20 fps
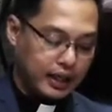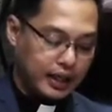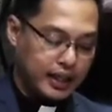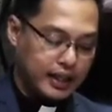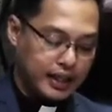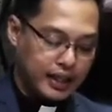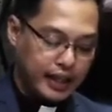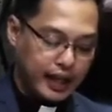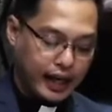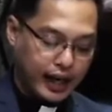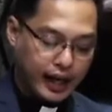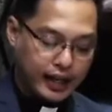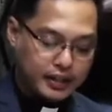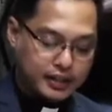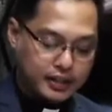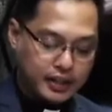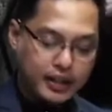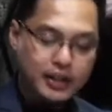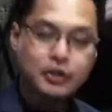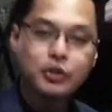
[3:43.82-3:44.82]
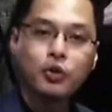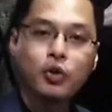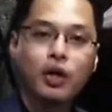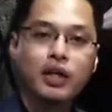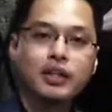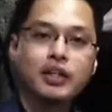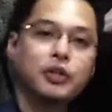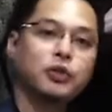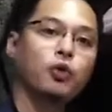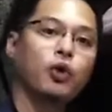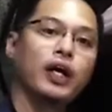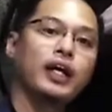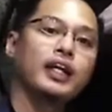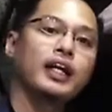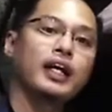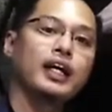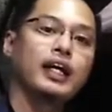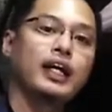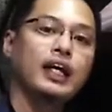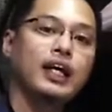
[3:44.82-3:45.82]
Hiningahan niya ito at ito ay
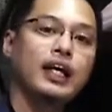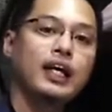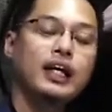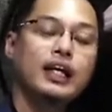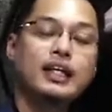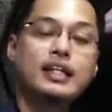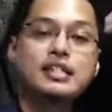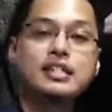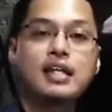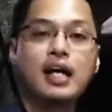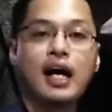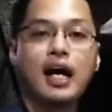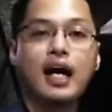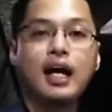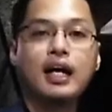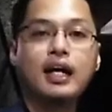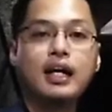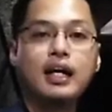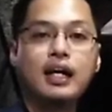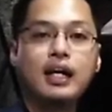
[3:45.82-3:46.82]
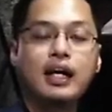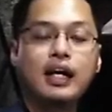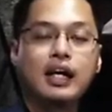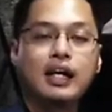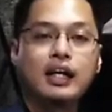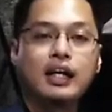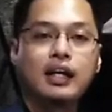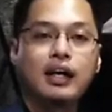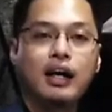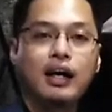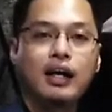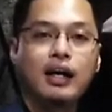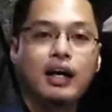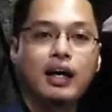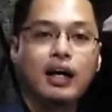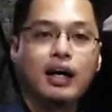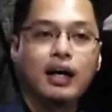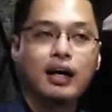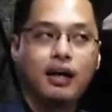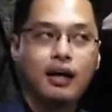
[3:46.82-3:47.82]
naging isang
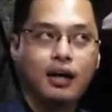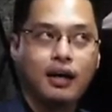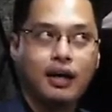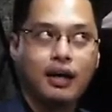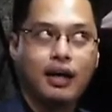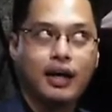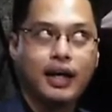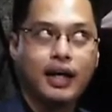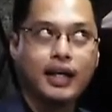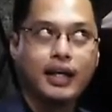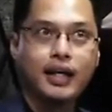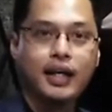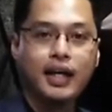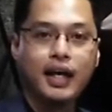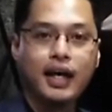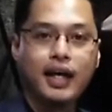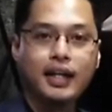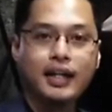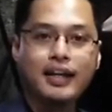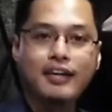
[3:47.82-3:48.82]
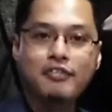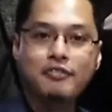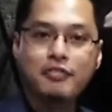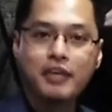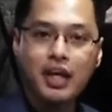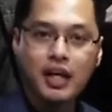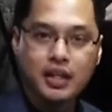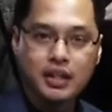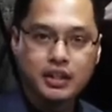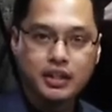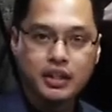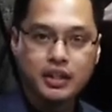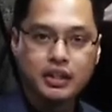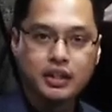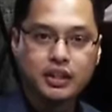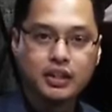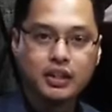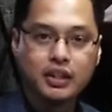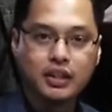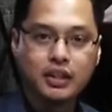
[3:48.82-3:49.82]
kaya
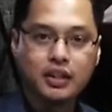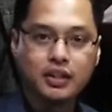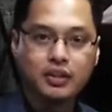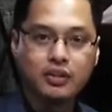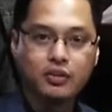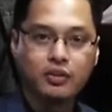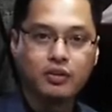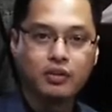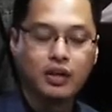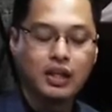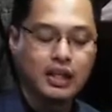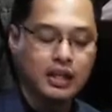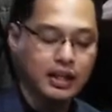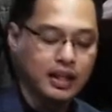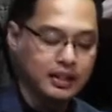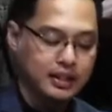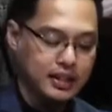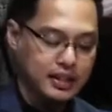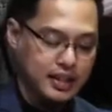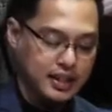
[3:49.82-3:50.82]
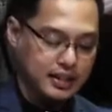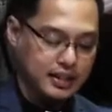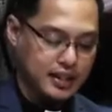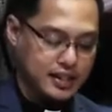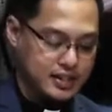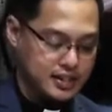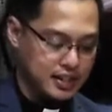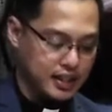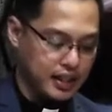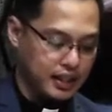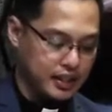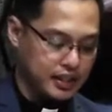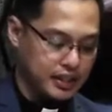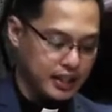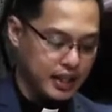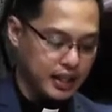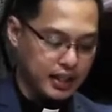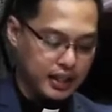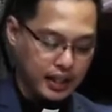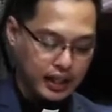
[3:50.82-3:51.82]
nefesh. No? At tinatranslate
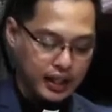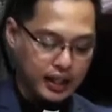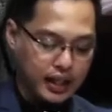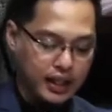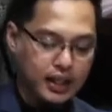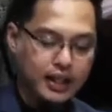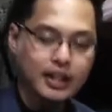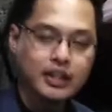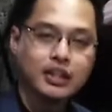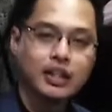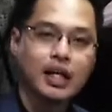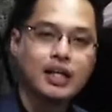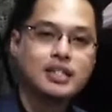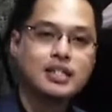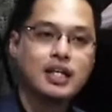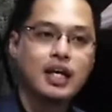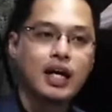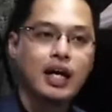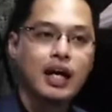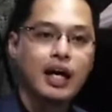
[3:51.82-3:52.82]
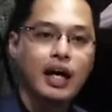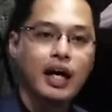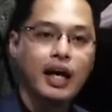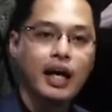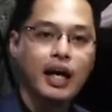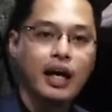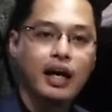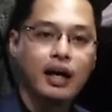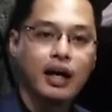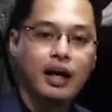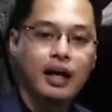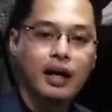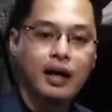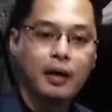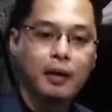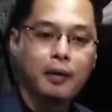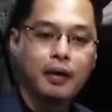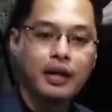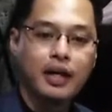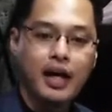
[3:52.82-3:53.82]
siya in English as
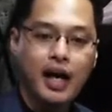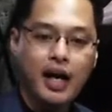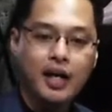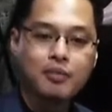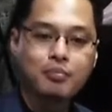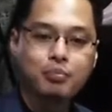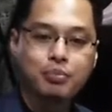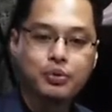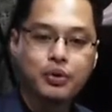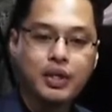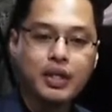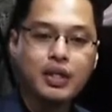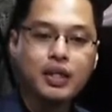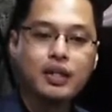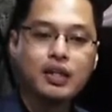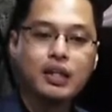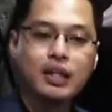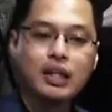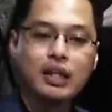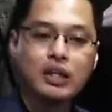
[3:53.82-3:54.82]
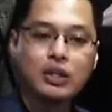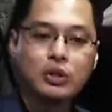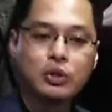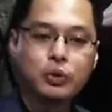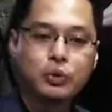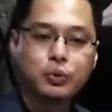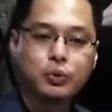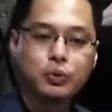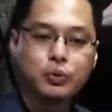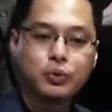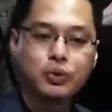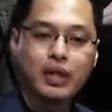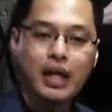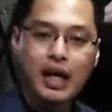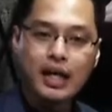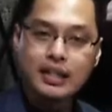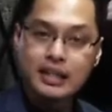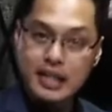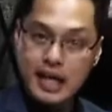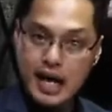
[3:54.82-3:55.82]
uh, God breathed into the
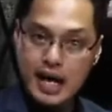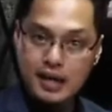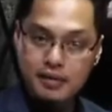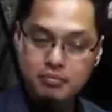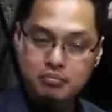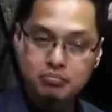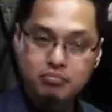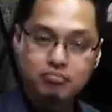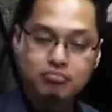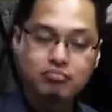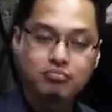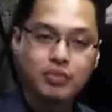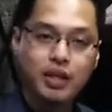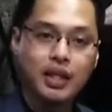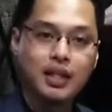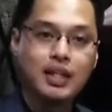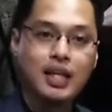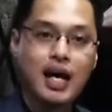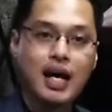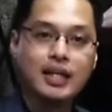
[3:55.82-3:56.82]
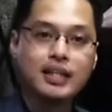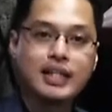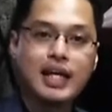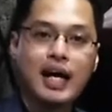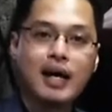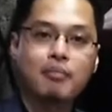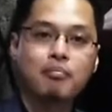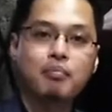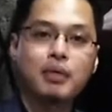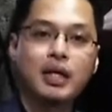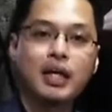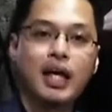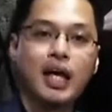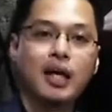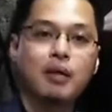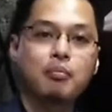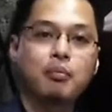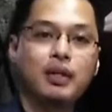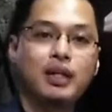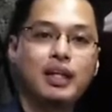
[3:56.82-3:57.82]
Adam and the Adam
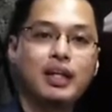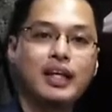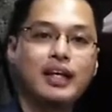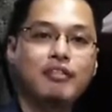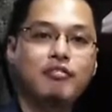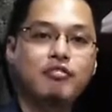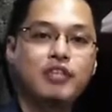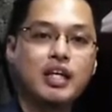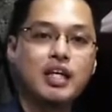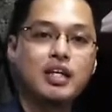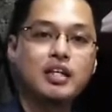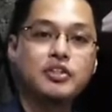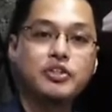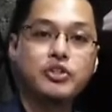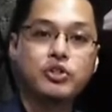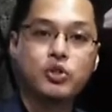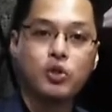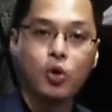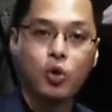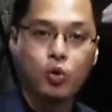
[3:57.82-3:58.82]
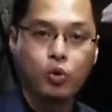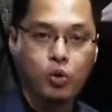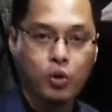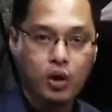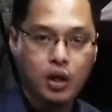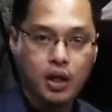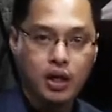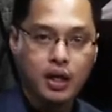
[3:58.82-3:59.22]
became living soul.